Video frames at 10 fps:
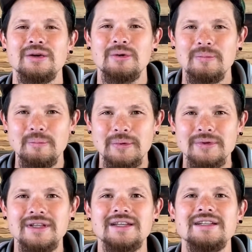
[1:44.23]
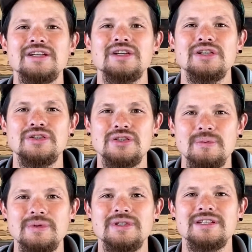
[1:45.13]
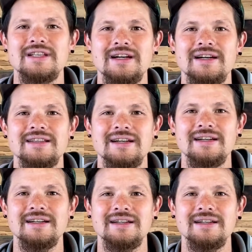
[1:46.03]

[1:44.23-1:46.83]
根本的に自分に従いたい